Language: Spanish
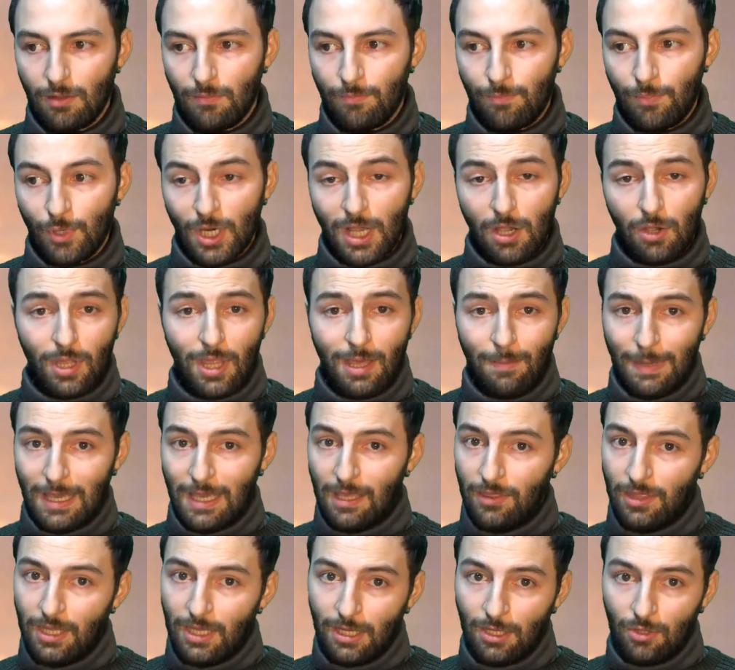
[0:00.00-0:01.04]
Por ahora
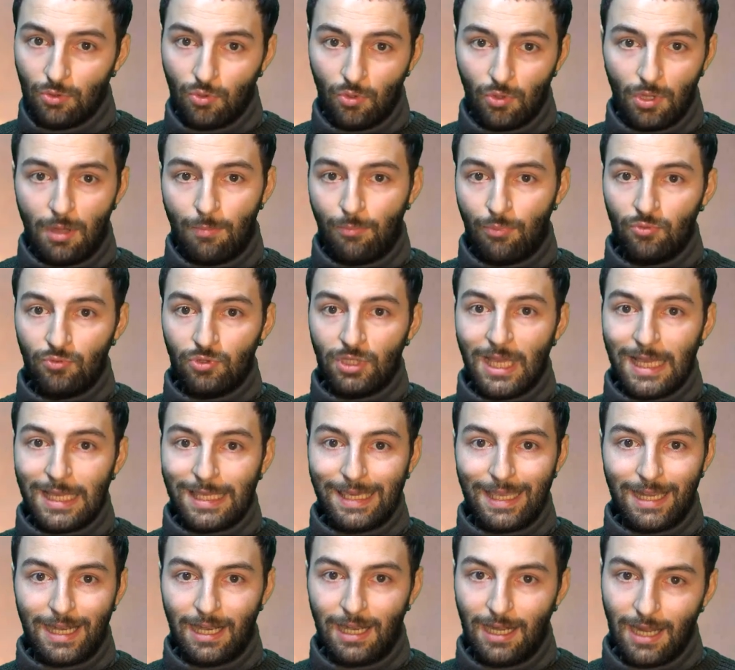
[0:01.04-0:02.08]
parece que todo apunta
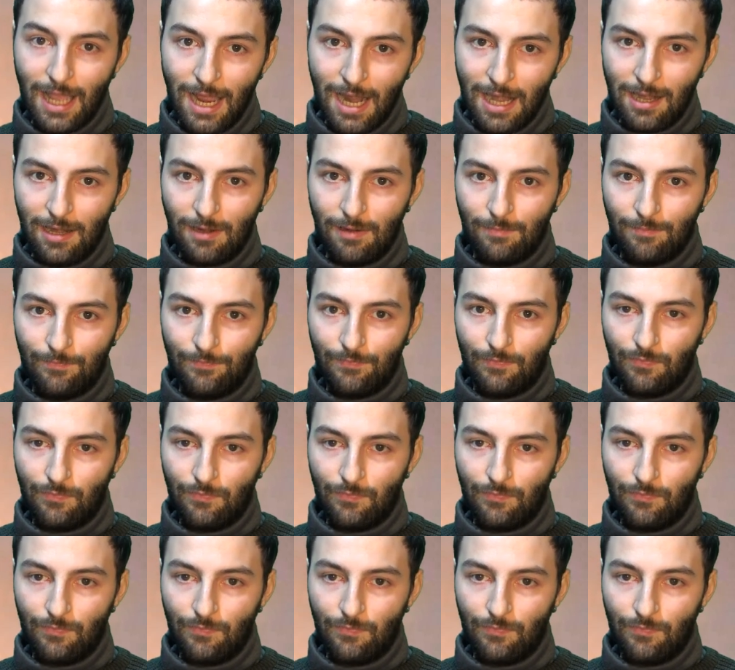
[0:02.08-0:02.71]
que es real.